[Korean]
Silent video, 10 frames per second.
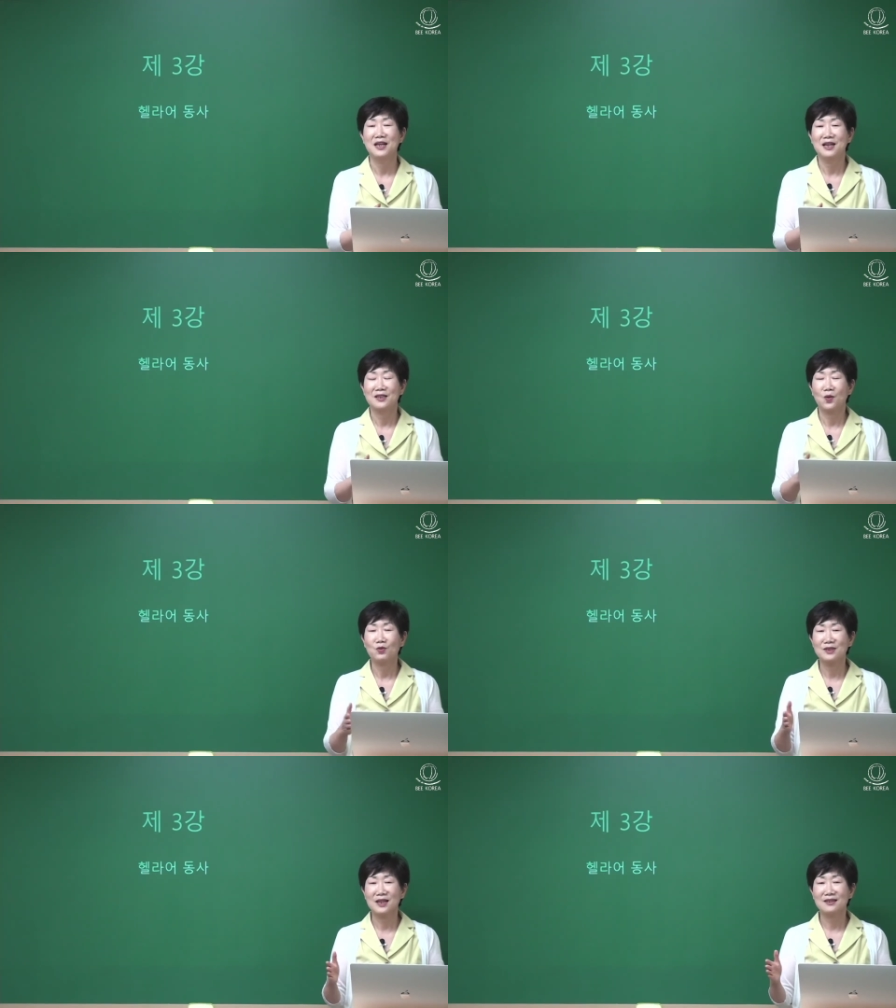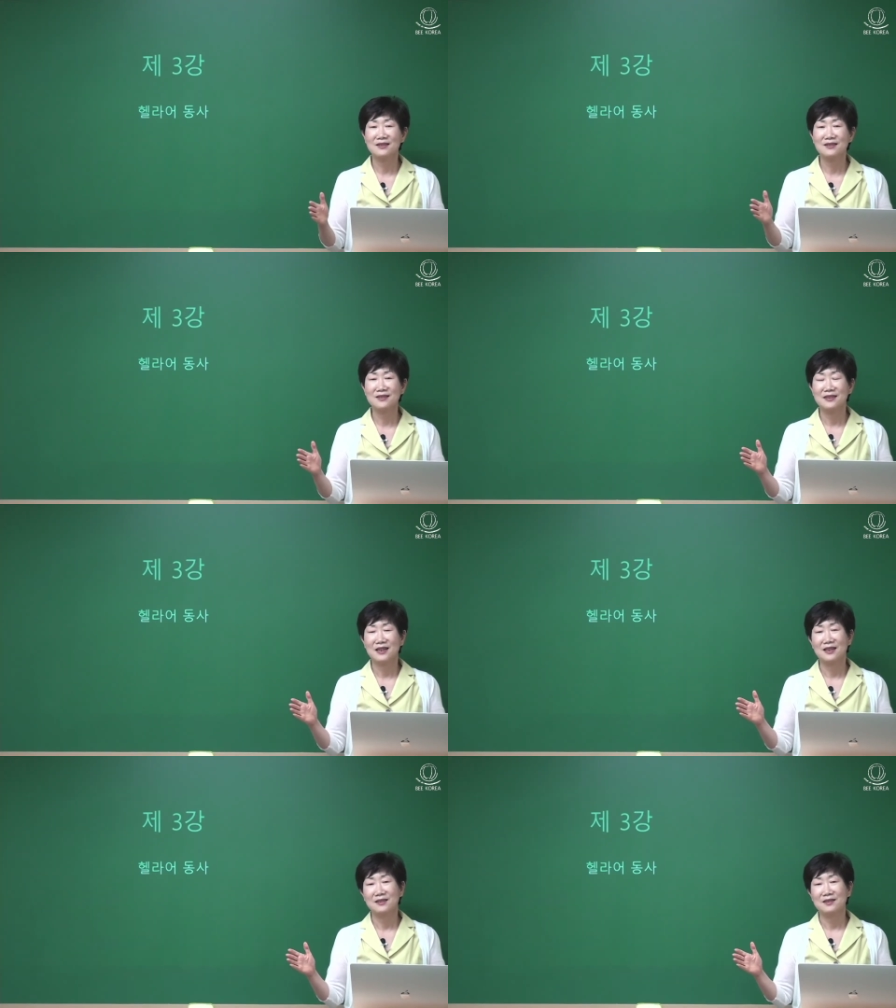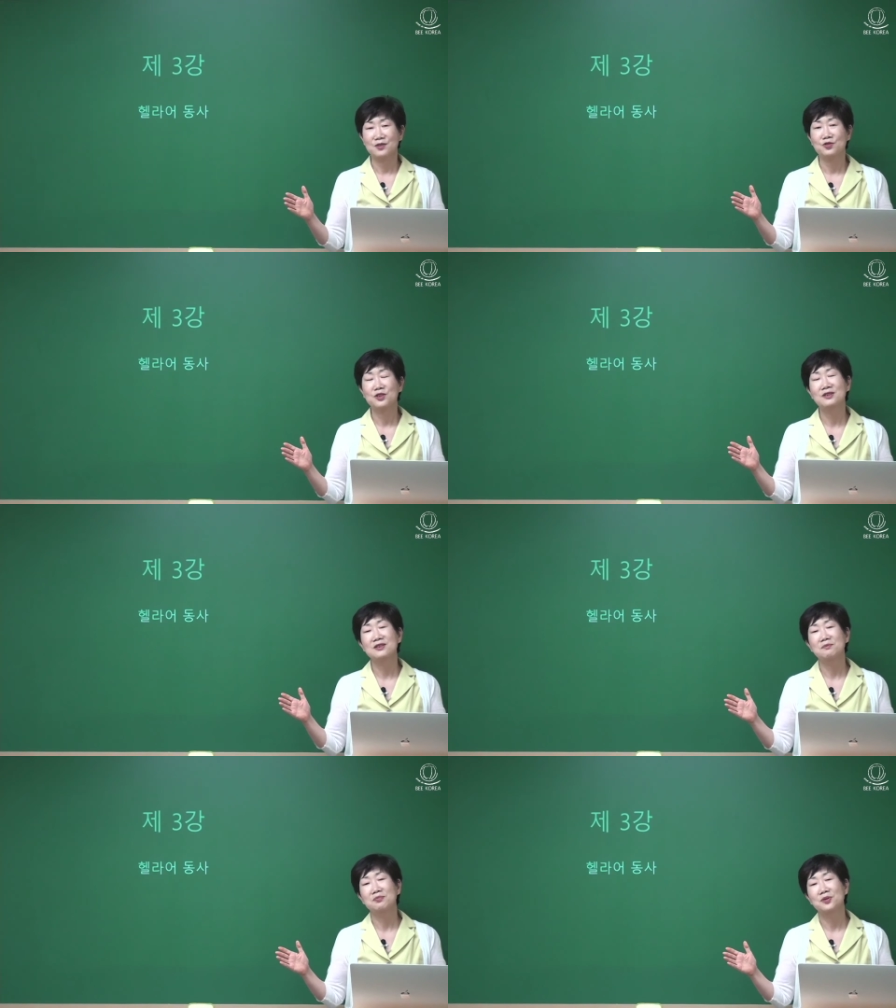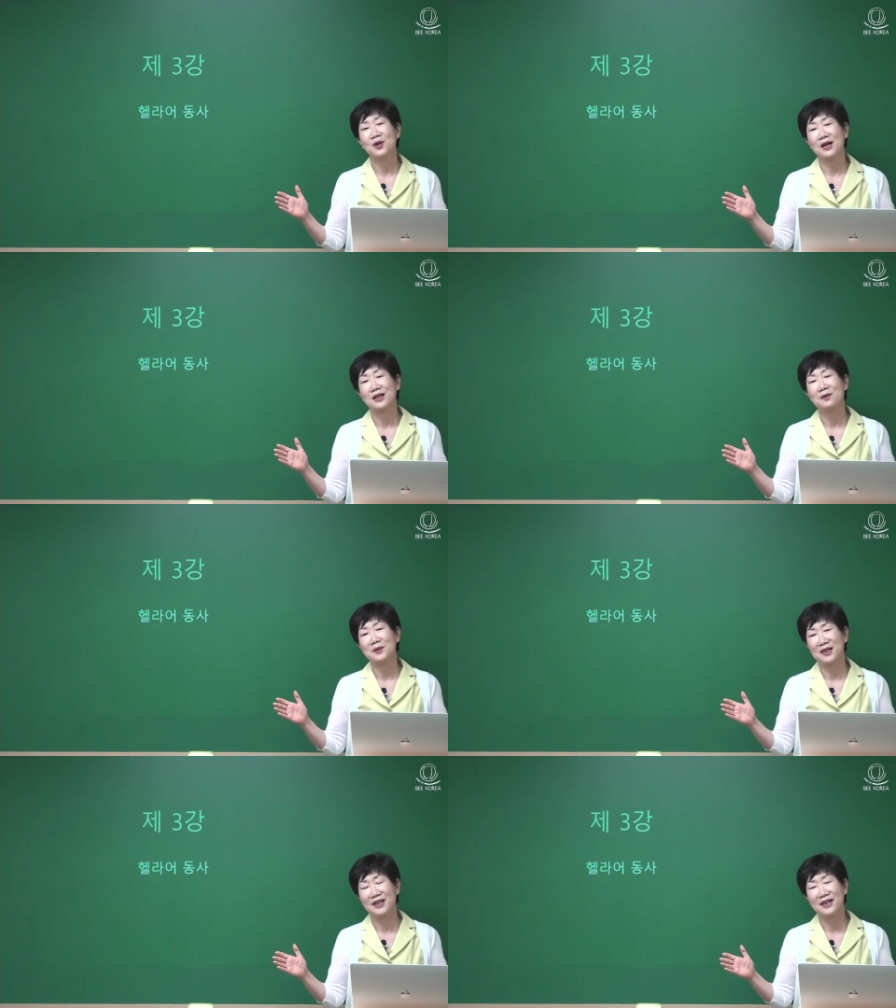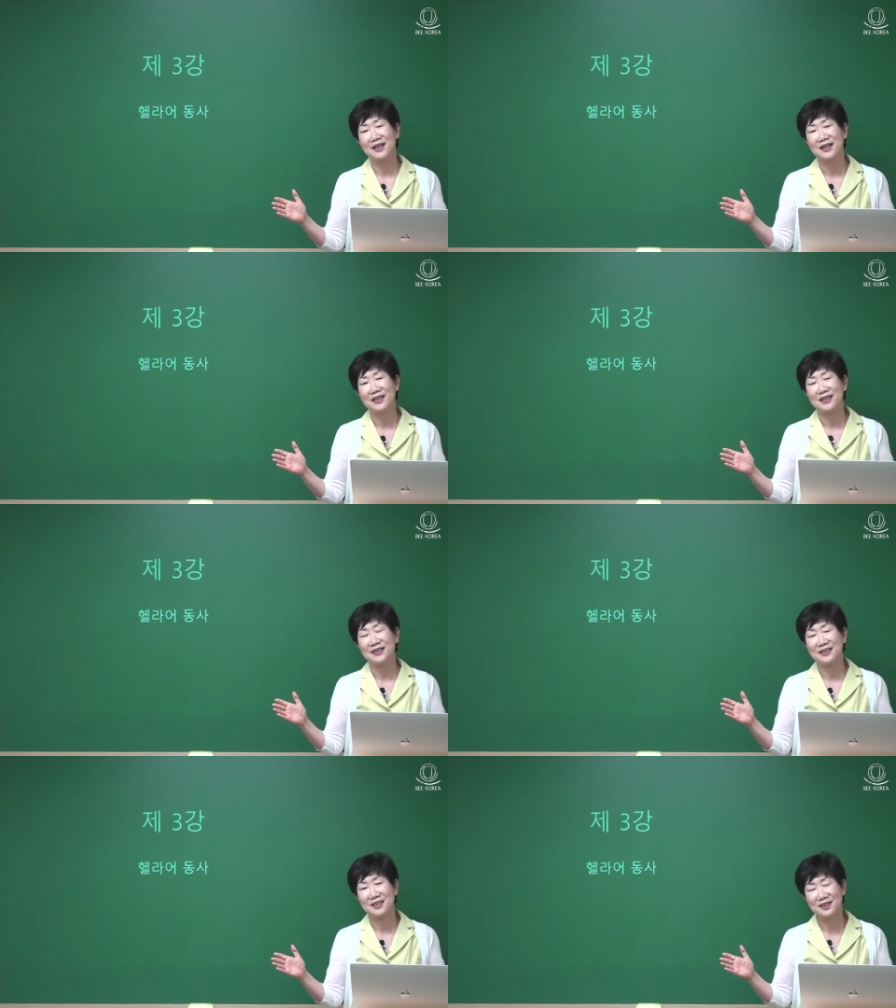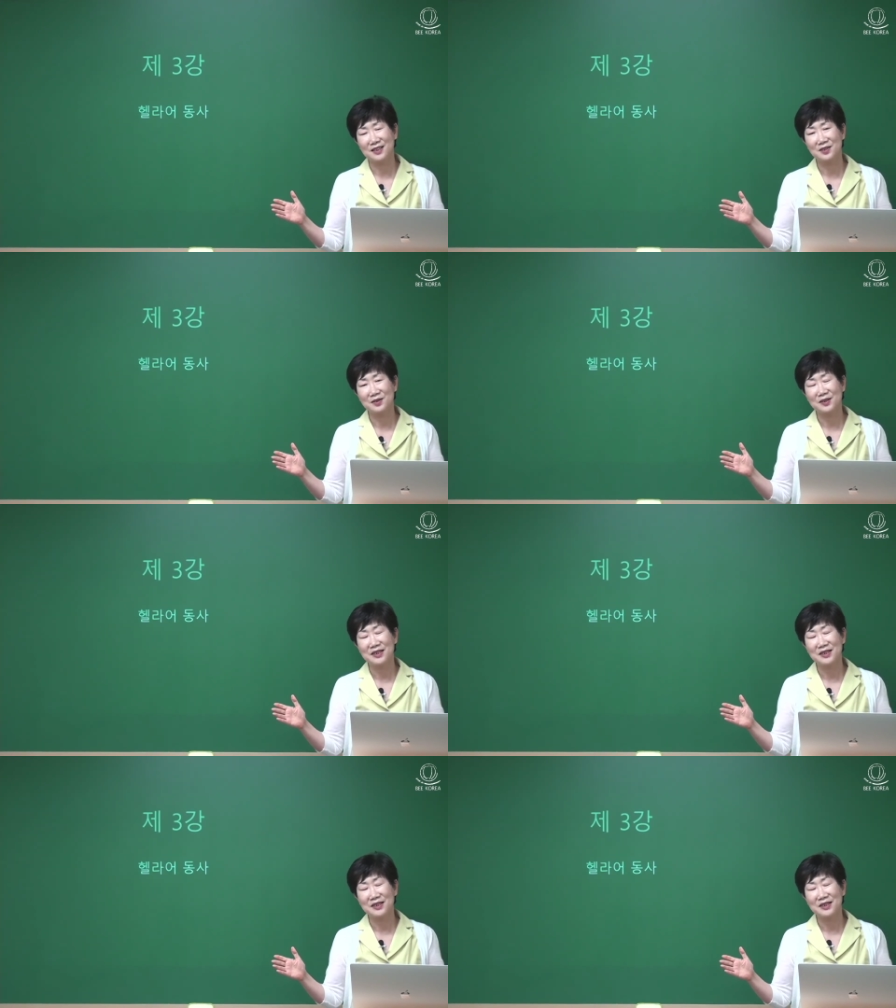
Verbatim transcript: 동사는 한 60, 70% 가깝게 예, 차지하죠.